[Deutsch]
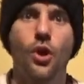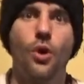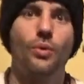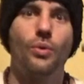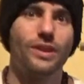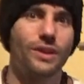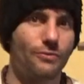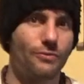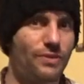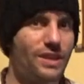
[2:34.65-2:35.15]

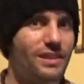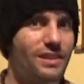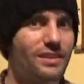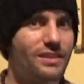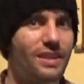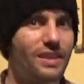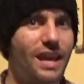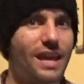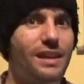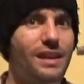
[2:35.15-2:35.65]
Und der vierte
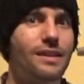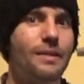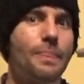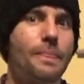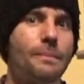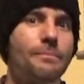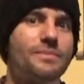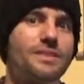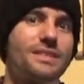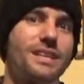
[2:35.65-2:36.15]
Teil
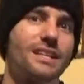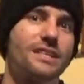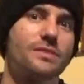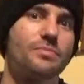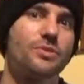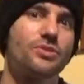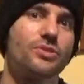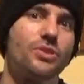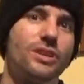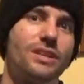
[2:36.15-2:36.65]
ist ganz
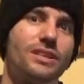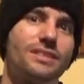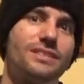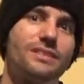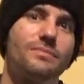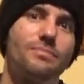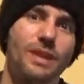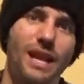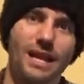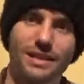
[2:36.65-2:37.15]
besonders
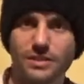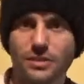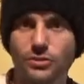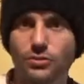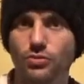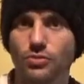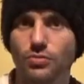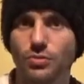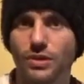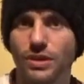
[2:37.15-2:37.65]
sind
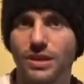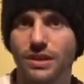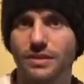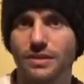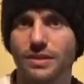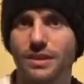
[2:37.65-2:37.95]
Praxisübungen.